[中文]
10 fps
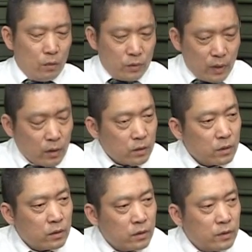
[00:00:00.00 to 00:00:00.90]
这个
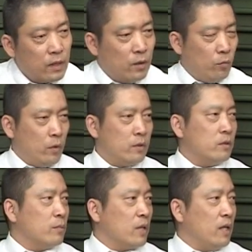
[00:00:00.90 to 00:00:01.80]
是这样，我是
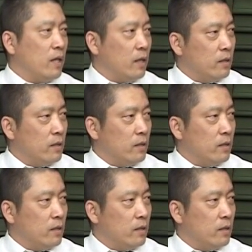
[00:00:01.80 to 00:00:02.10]
这么看哈。